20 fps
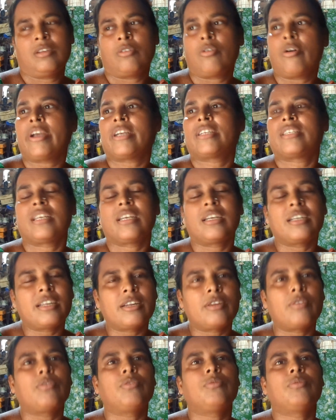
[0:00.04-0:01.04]
কয়েক
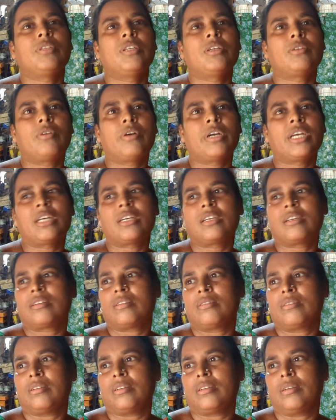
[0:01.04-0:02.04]
সেকেন্ডের অনুভূতি কয়েক
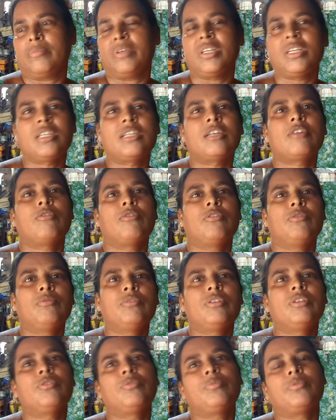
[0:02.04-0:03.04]
মিনিটের
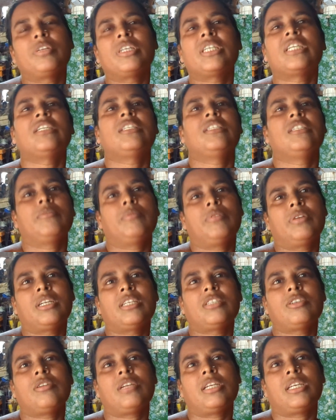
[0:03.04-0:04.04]
অনুভূতির উপরে কি
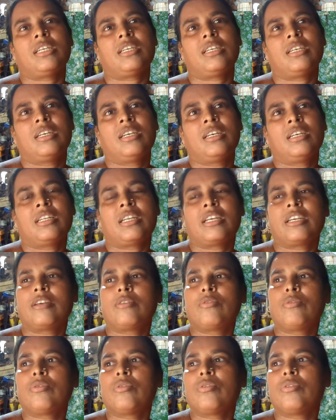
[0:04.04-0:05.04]
জীবনটা চলে নাকি
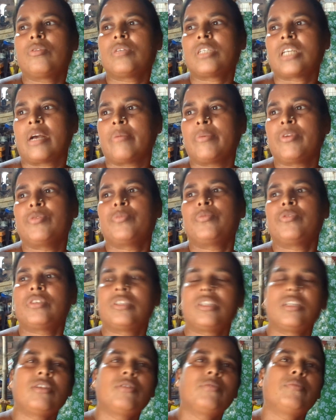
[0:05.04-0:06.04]
কোনো স্বামীর উপর
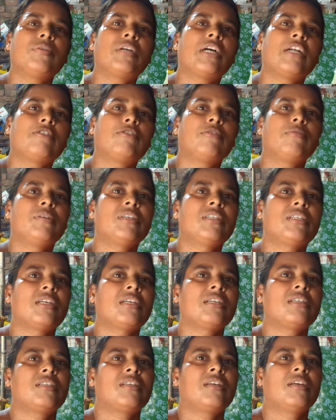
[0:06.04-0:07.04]
স্ত্রীর উপর
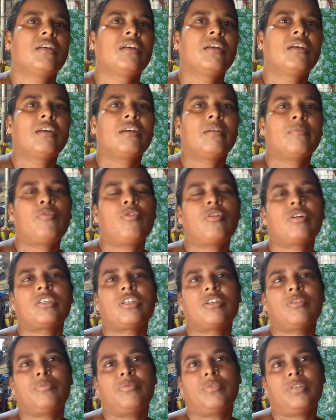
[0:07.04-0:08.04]
আত্মবিশ্বাস
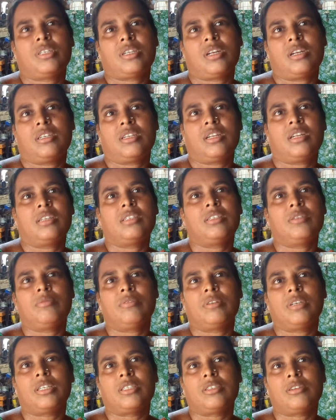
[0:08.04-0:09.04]
ভরসার উপরে সাংসারিক
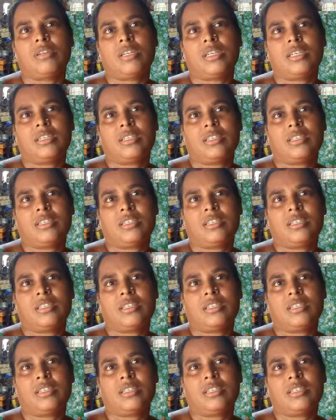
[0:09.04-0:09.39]
জীবনটা চলে